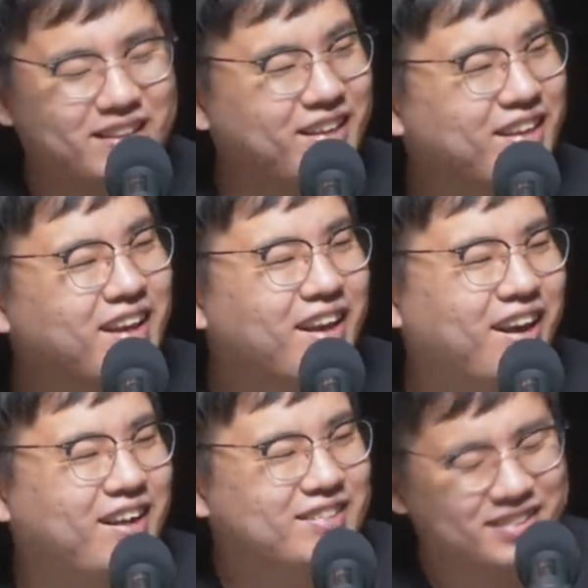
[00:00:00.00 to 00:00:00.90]
되게
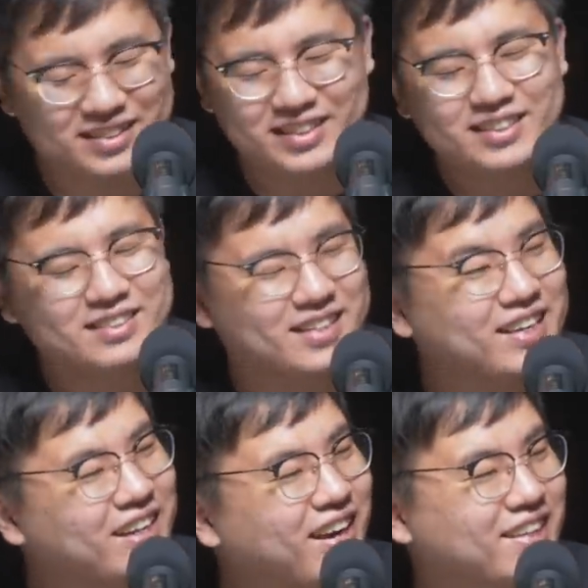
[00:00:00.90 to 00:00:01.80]
아 트렌드를
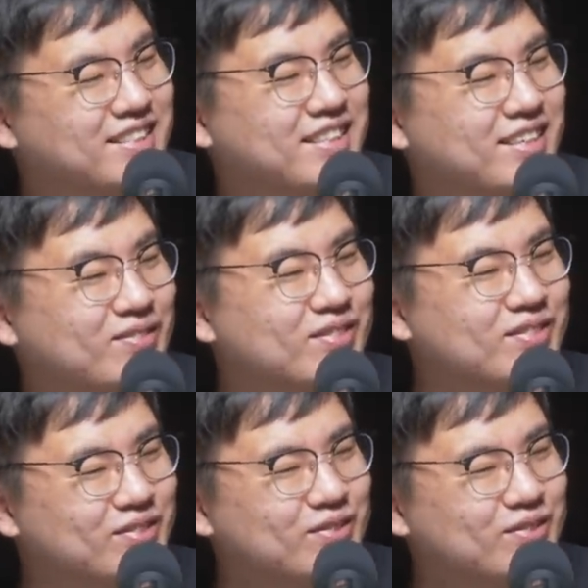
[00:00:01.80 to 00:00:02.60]
잘 따라가시네 이분.